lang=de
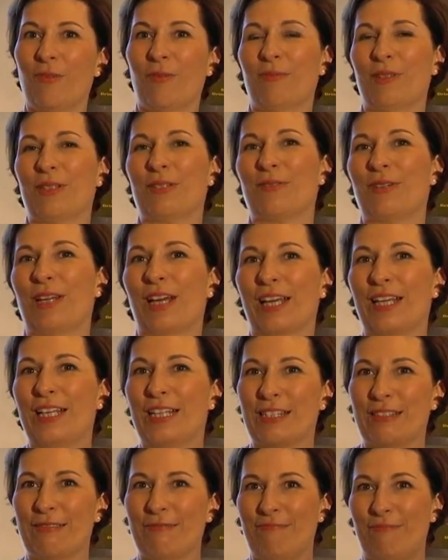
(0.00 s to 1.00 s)
man mit so einer
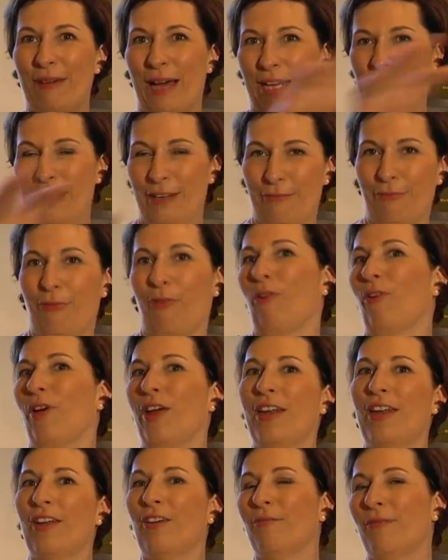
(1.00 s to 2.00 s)
riesen Bande
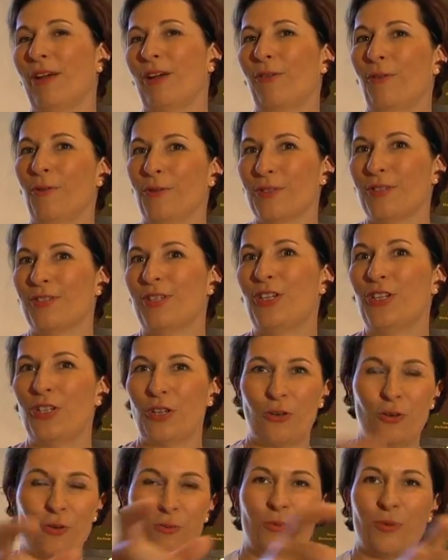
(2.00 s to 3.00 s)
Freunde um einen großen Tisch
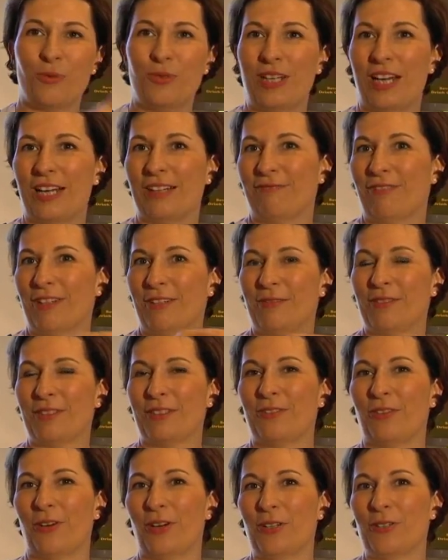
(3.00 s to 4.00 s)
herum und dann
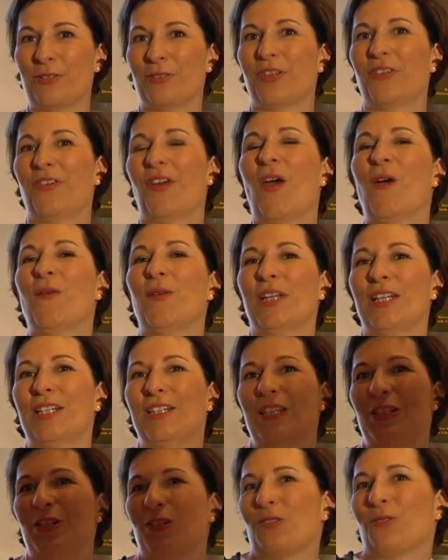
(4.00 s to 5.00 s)
wird kreuz und quer über den
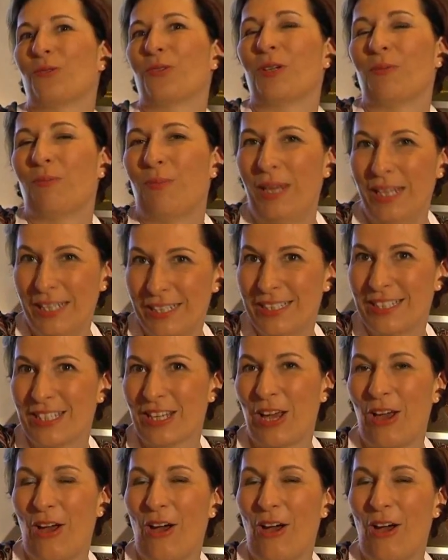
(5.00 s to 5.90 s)
Tisch so gepickt.